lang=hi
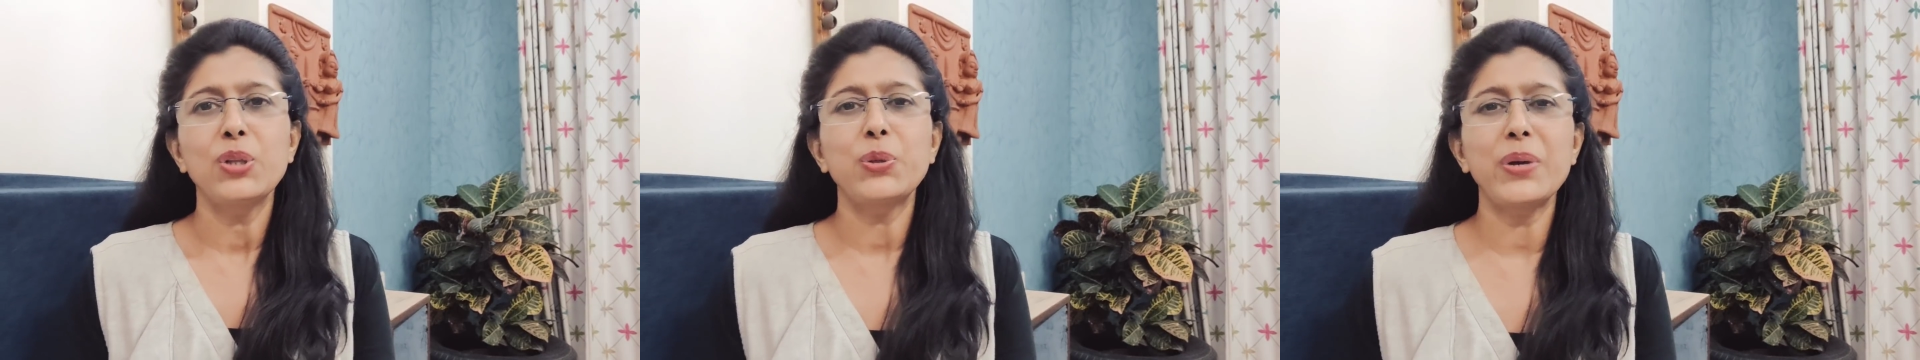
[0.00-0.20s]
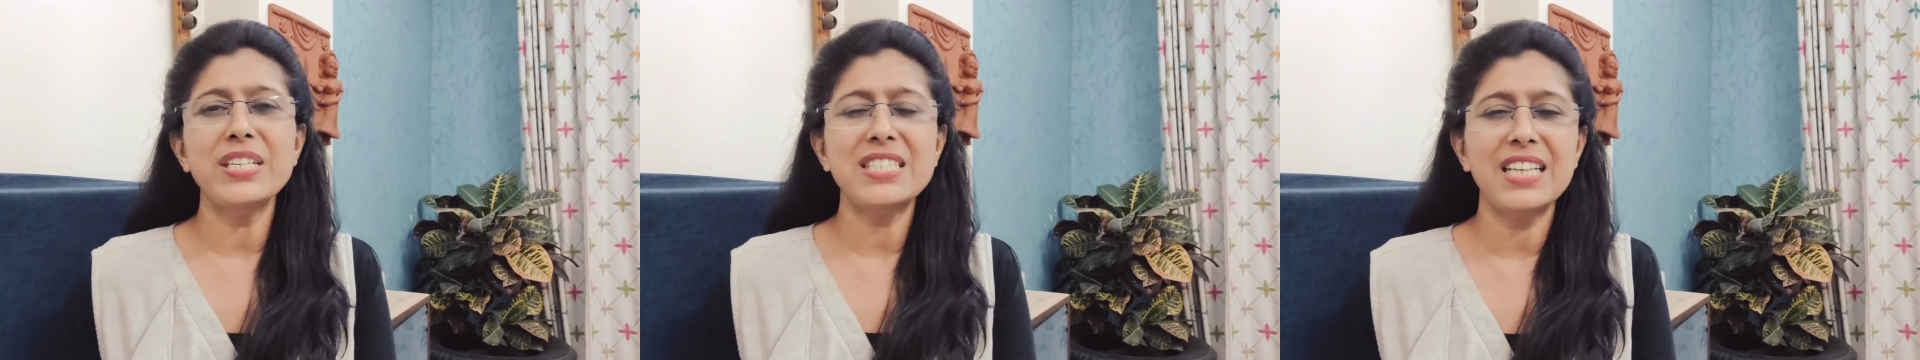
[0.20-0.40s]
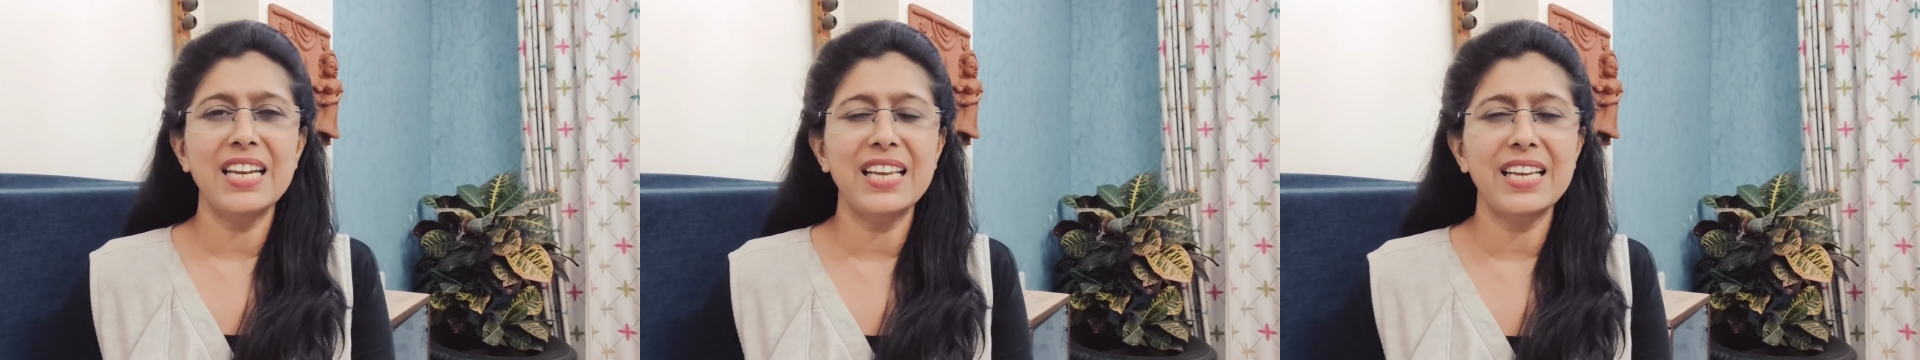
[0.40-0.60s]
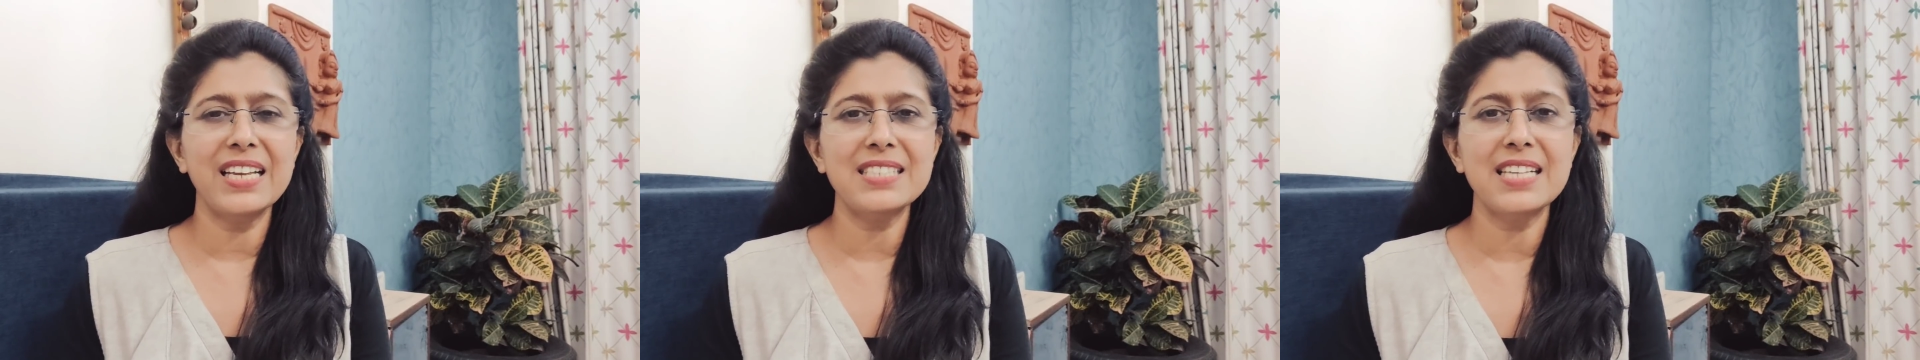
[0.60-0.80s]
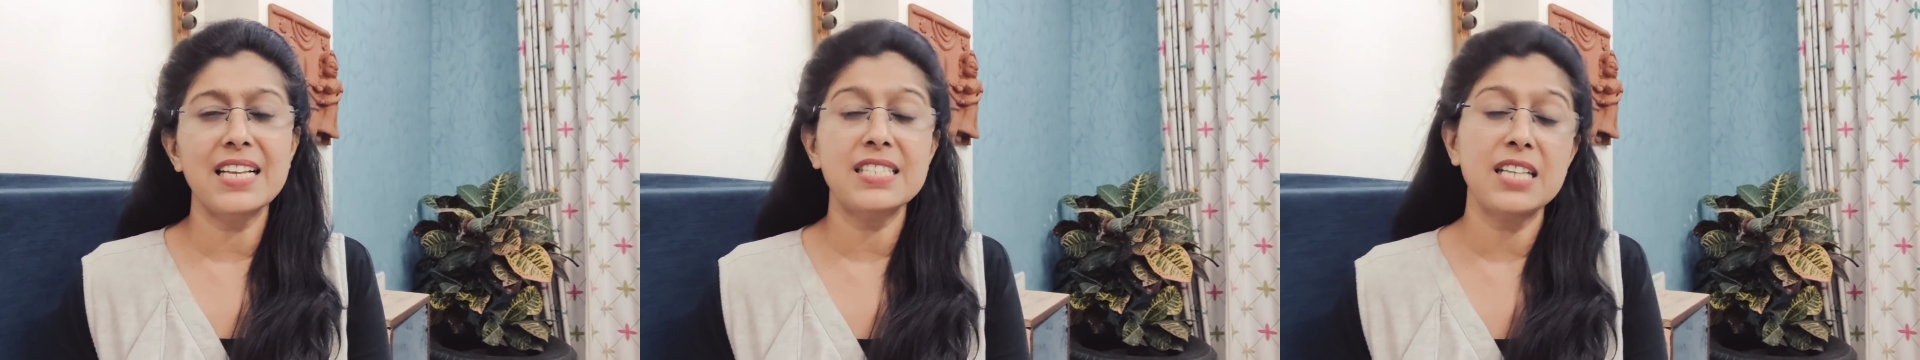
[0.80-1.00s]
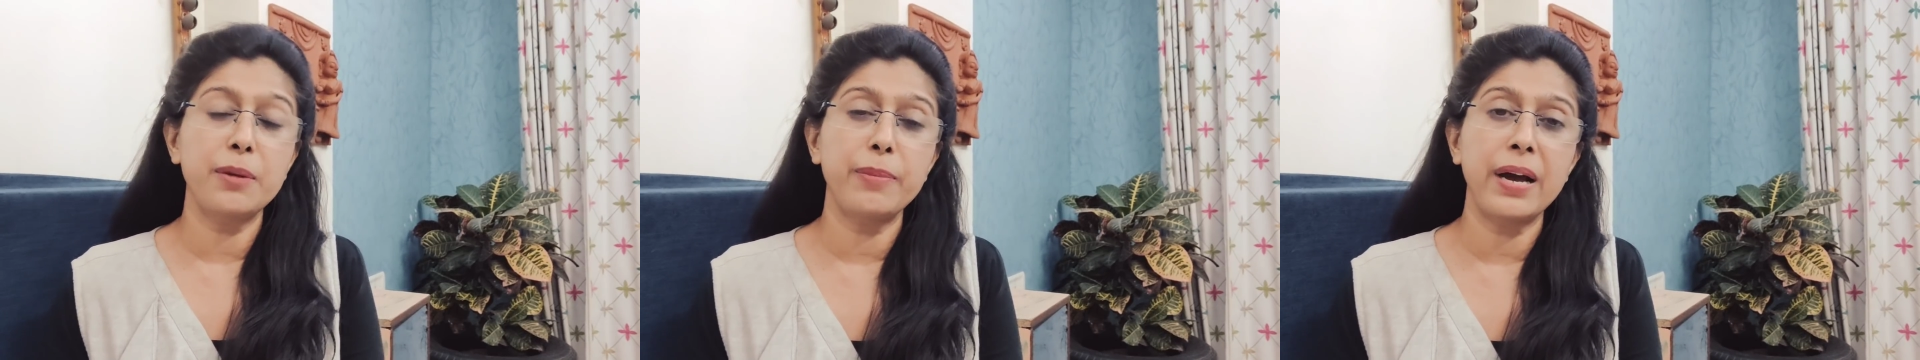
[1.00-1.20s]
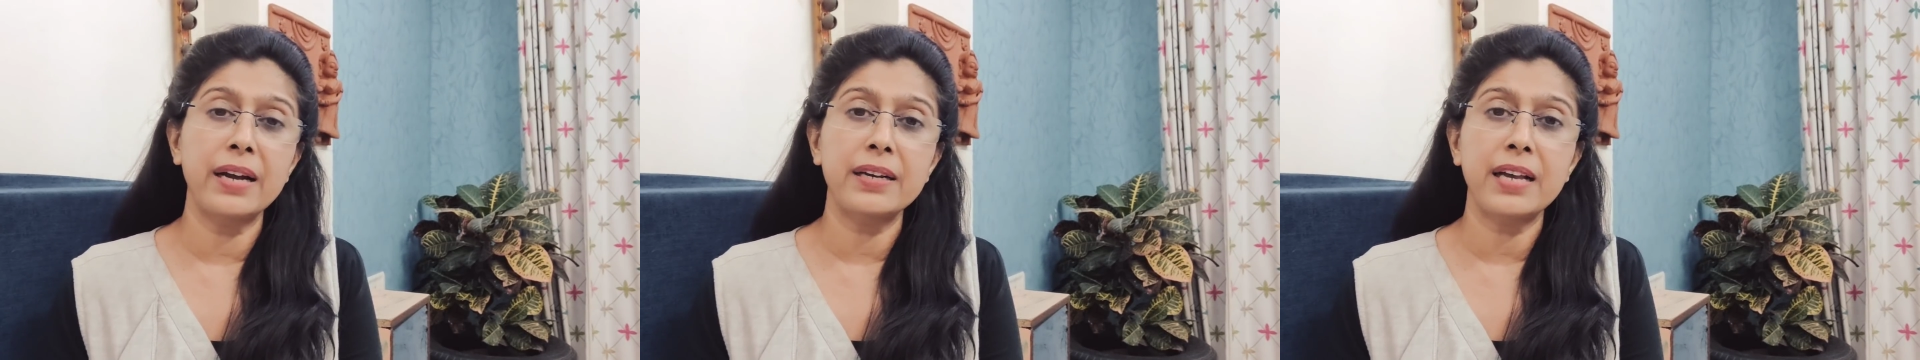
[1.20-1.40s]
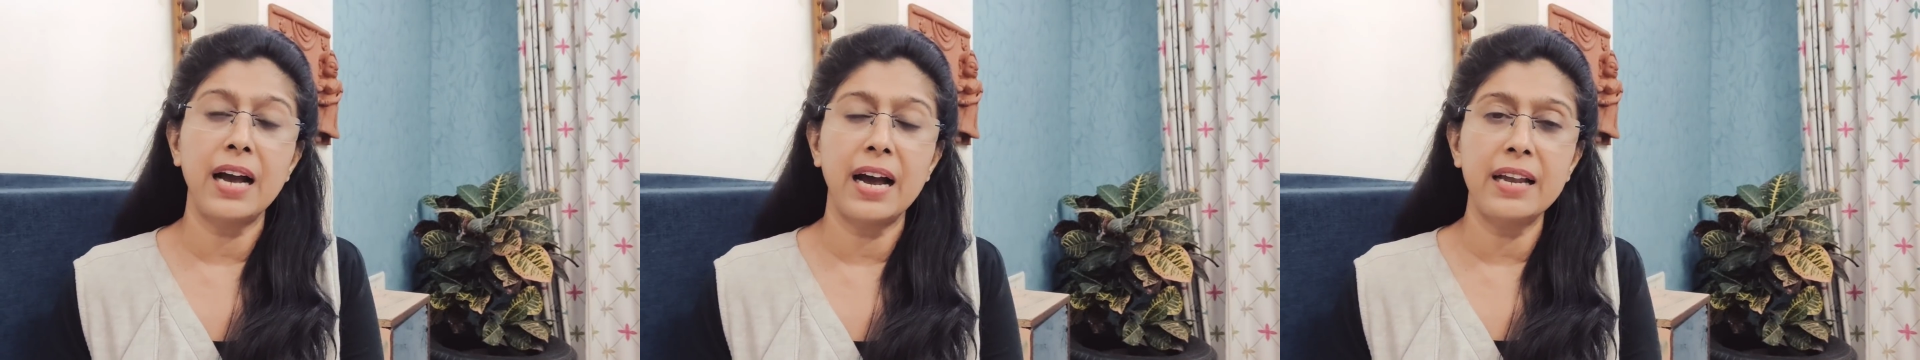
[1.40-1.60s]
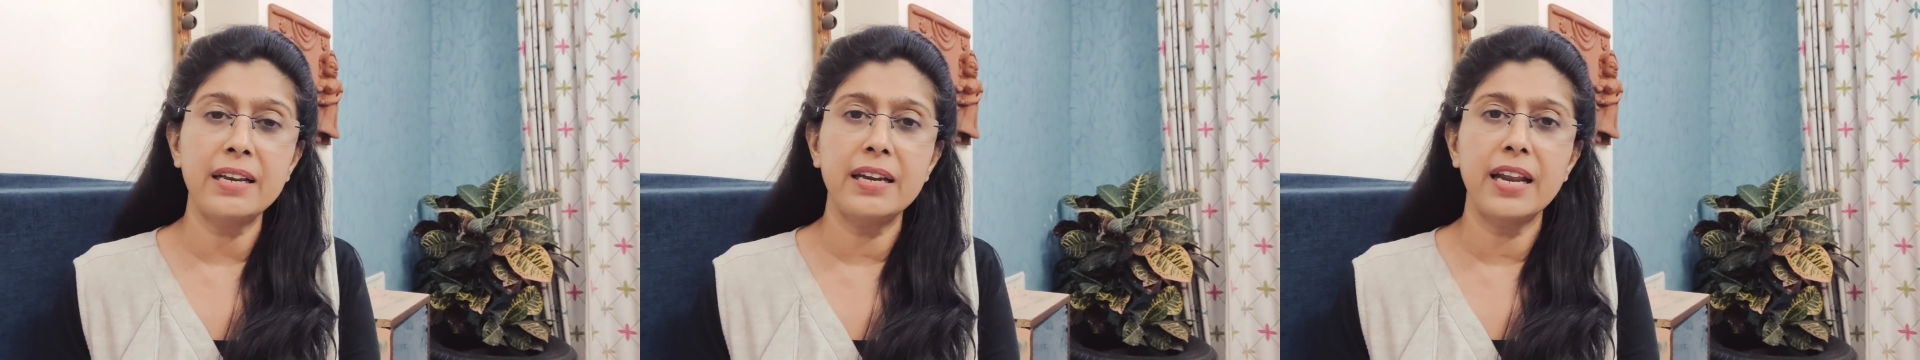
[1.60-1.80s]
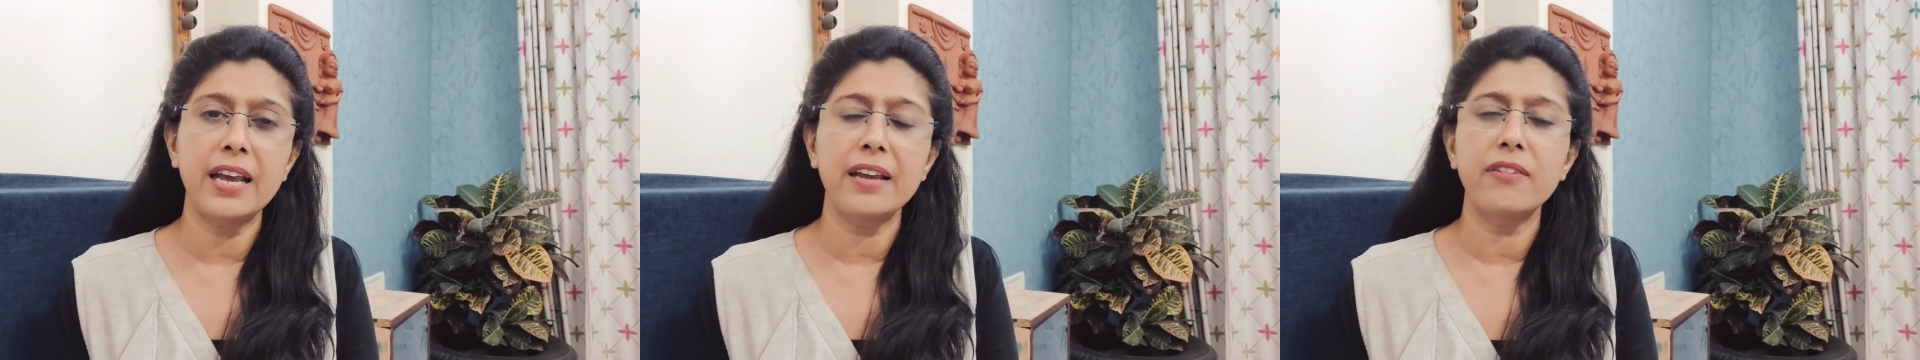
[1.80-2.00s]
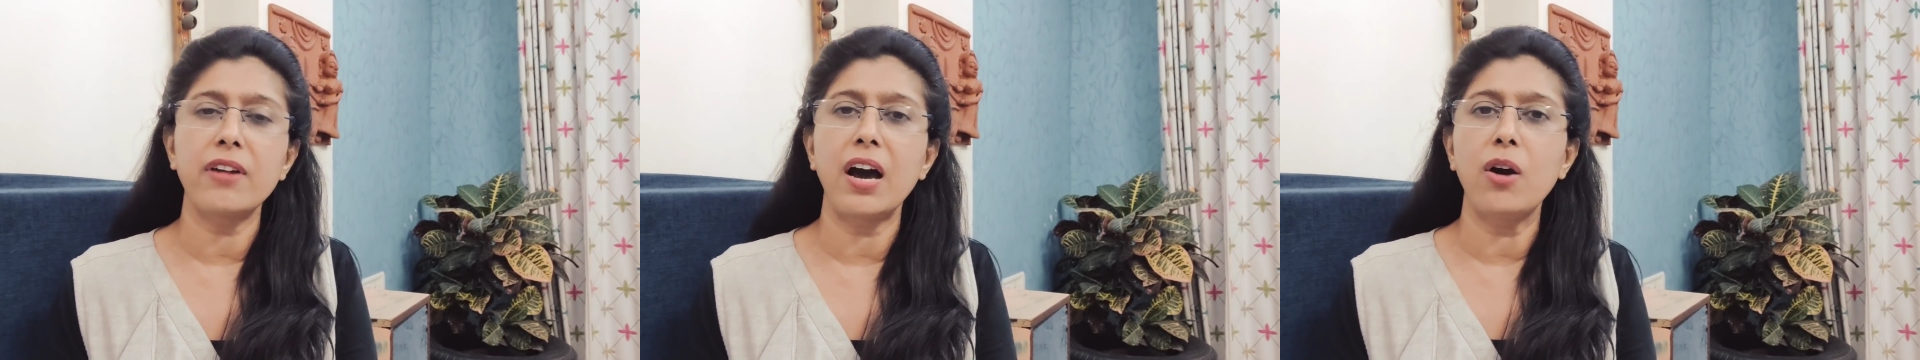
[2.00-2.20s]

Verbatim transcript: तो इस तरीके से सलमान खान ने